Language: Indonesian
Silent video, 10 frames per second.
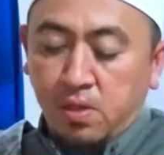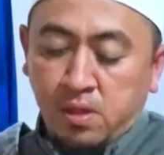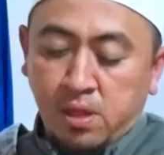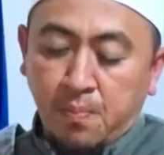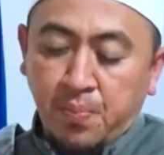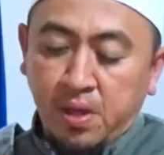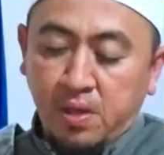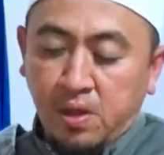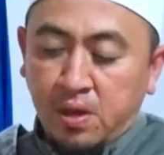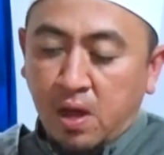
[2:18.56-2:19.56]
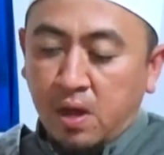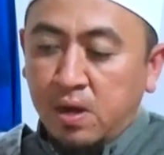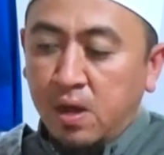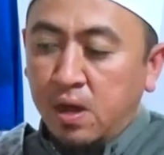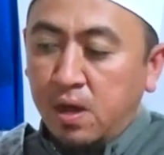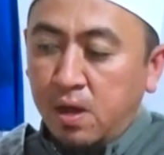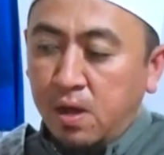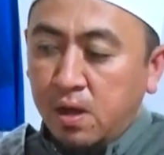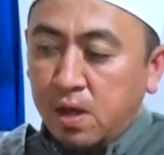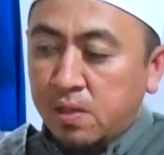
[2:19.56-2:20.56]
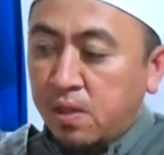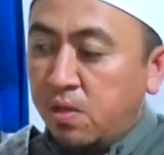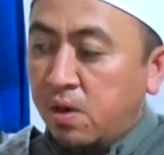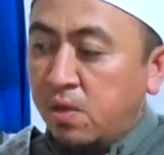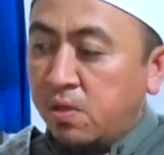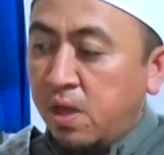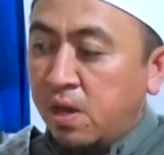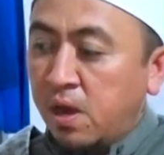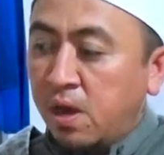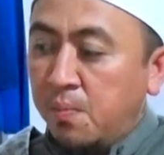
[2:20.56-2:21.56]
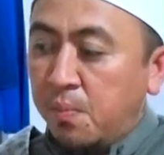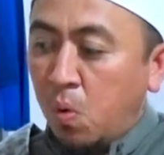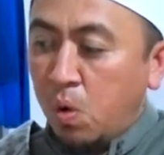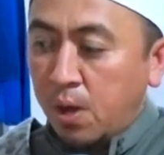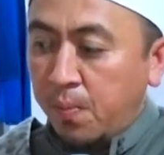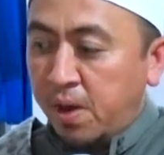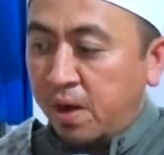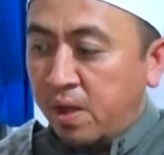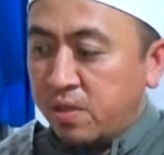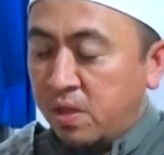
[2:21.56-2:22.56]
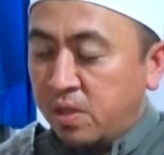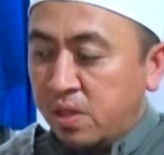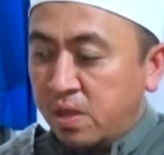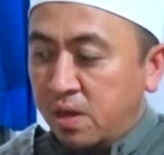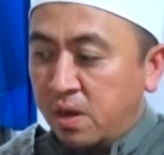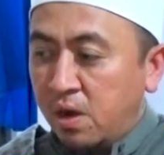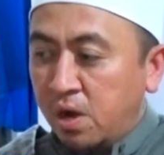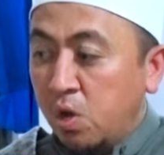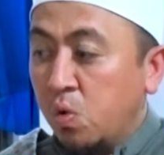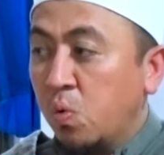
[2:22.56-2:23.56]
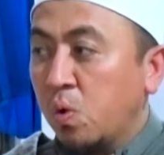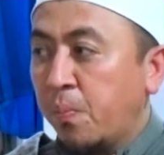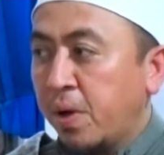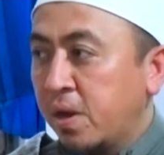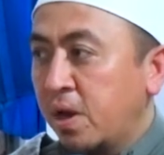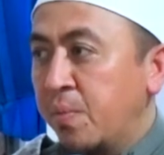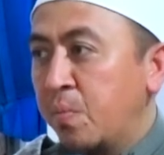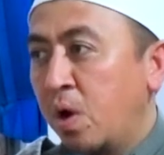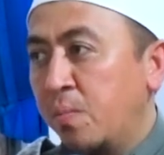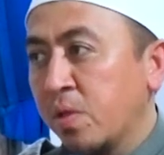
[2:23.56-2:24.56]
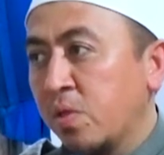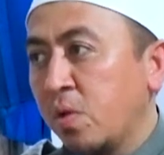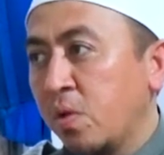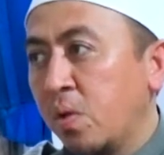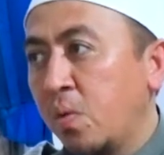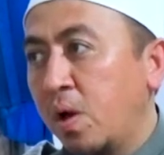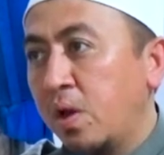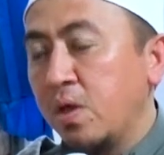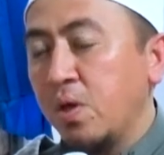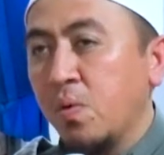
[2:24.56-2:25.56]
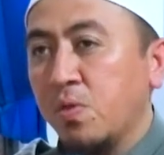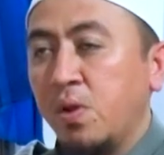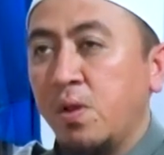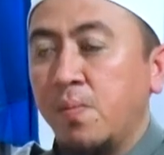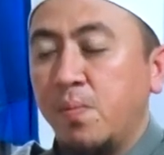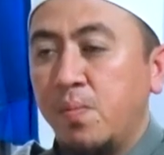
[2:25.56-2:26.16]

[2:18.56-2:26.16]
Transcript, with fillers: tetapi tidak ada kata selesai dalam mengungkapkan rasa cinta dan rindu kepada Nabi Muhammad sallallahu alaihi wasallam.